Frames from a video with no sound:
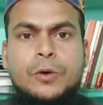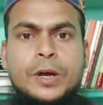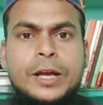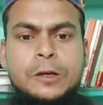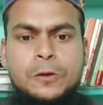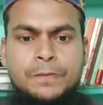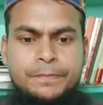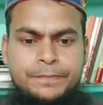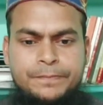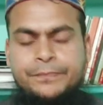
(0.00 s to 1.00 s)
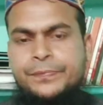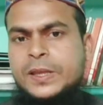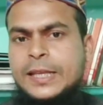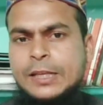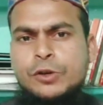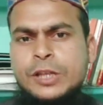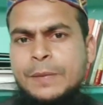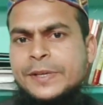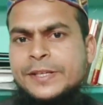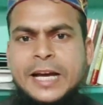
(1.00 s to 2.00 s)
হয়ে গেল দ্বিতীয়তে
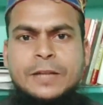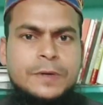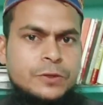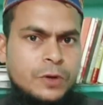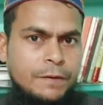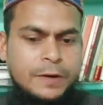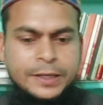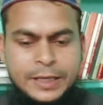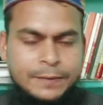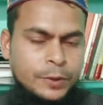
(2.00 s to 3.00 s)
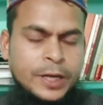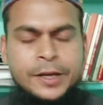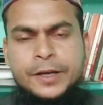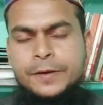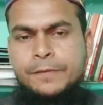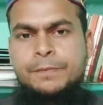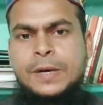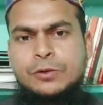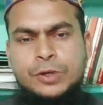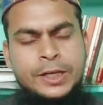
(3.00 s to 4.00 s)
আপনি সাত বা সুরা ফাতিহা পরে
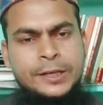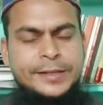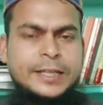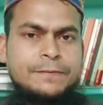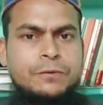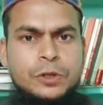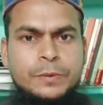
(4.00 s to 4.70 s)
পাঠ করে তাতে ফুঁ